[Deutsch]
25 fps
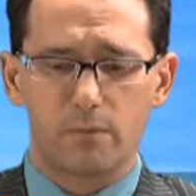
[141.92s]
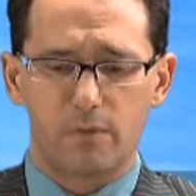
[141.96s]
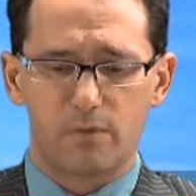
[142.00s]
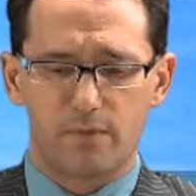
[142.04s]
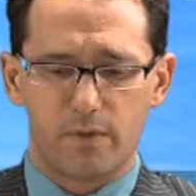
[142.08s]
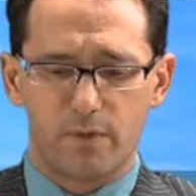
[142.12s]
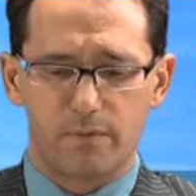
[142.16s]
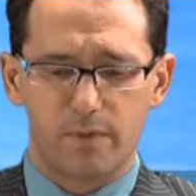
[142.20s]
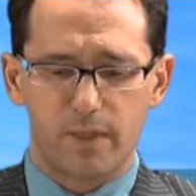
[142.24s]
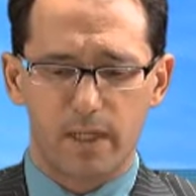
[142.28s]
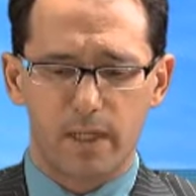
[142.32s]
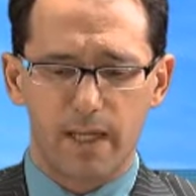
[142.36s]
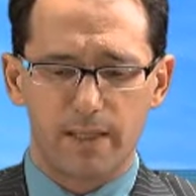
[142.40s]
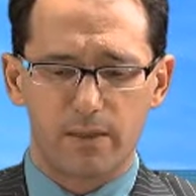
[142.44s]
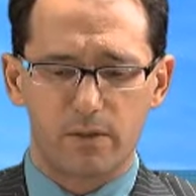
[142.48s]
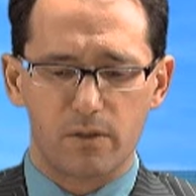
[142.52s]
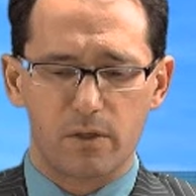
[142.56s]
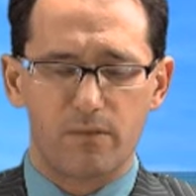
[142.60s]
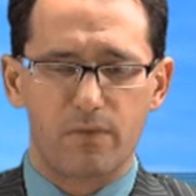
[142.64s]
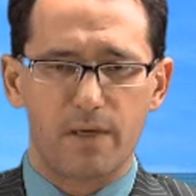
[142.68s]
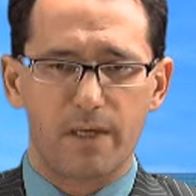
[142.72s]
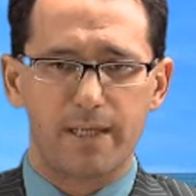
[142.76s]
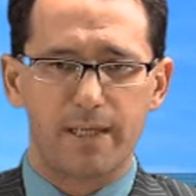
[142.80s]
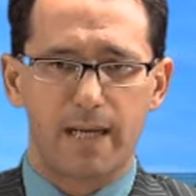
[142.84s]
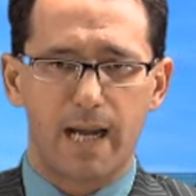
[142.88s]
Bevor wir gleich noch
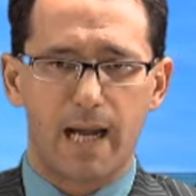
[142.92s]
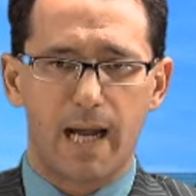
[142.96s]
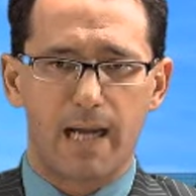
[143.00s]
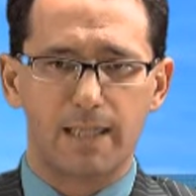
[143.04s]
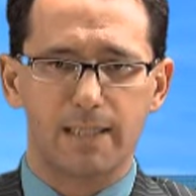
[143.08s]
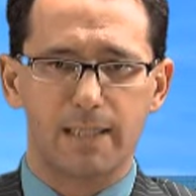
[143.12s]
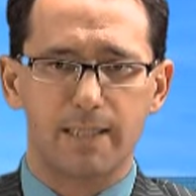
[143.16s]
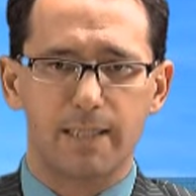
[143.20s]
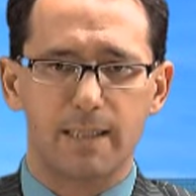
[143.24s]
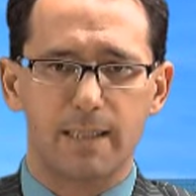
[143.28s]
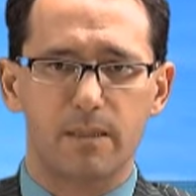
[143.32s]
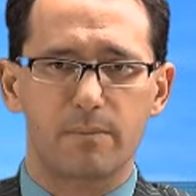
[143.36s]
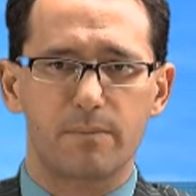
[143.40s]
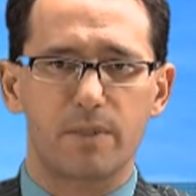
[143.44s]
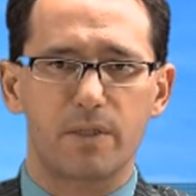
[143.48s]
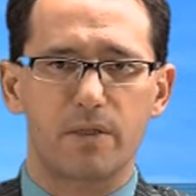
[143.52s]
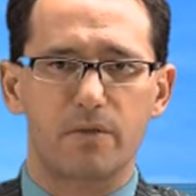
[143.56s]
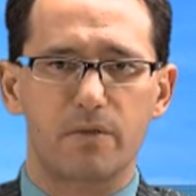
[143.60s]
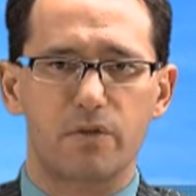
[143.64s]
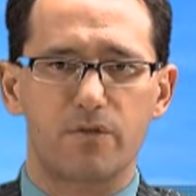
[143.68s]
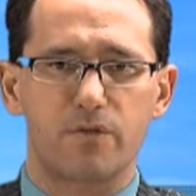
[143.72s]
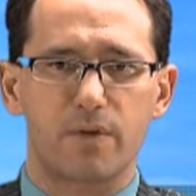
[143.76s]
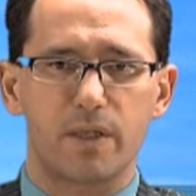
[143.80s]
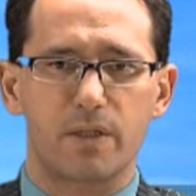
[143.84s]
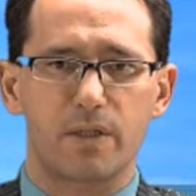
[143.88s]
auf einige Aktien
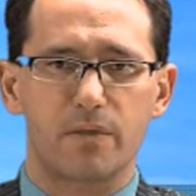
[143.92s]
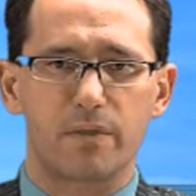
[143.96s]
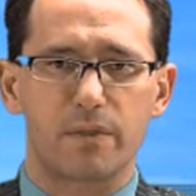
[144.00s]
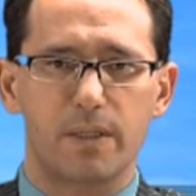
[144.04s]
bzw.